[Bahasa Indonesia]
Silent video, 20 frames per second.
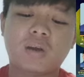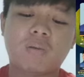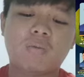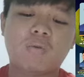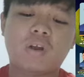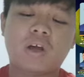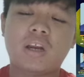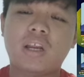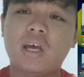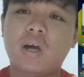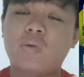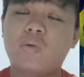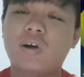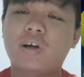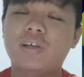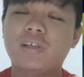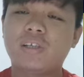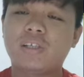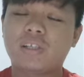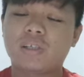Abdul Hadi
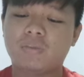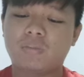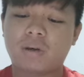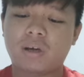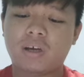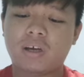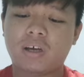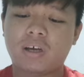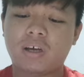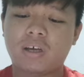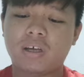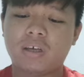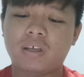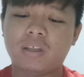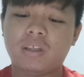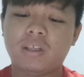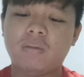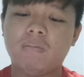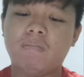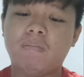Awang
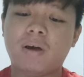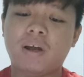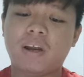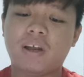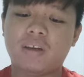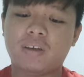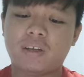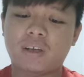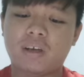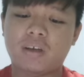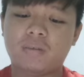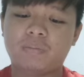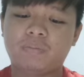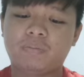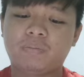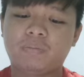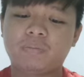sebagai timbalannya,